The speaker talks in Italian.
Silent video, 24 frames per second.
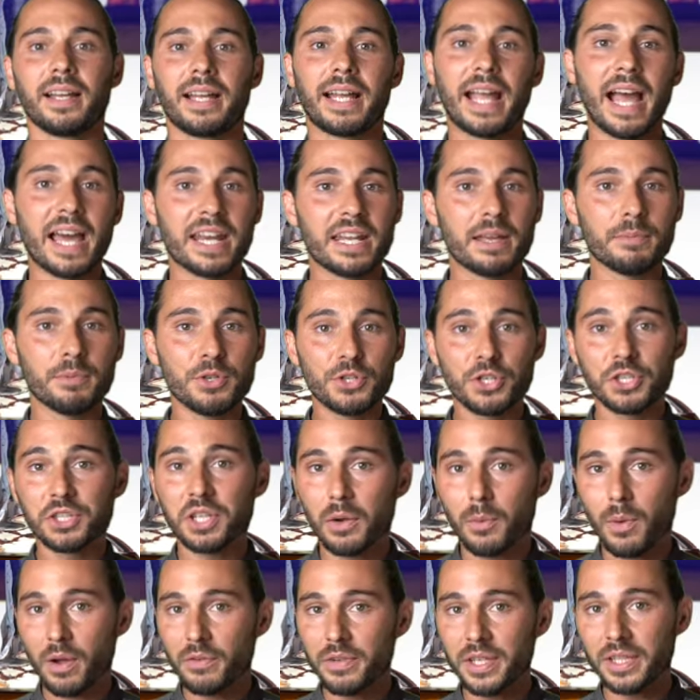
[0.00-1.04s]
Cari amici di
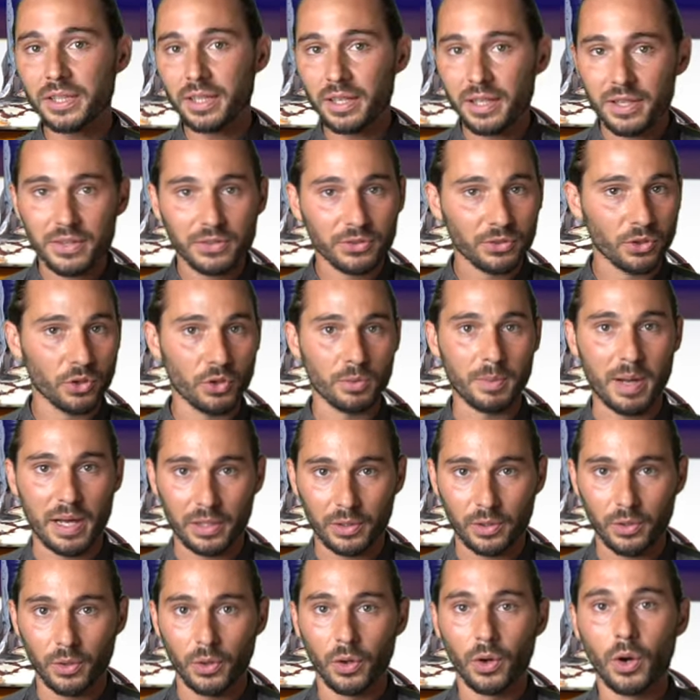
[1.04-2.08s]
Acquavite, sono
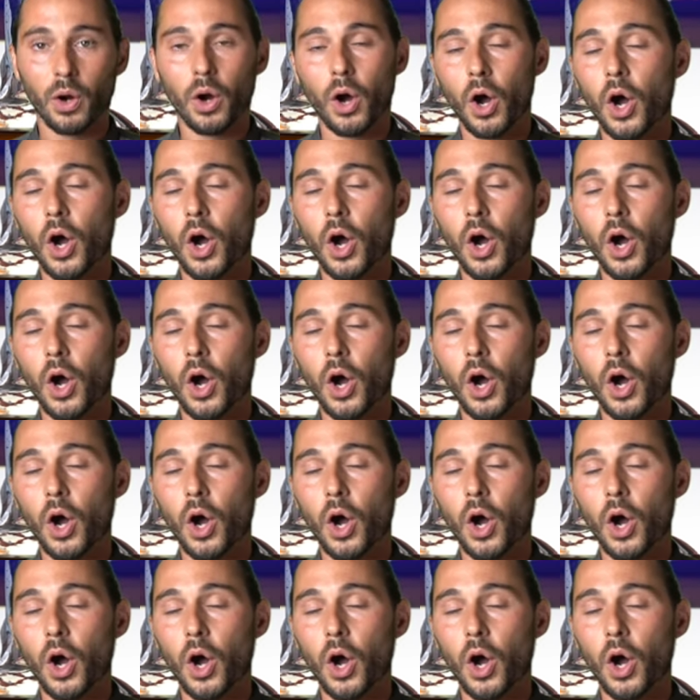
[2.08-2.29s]
Marco.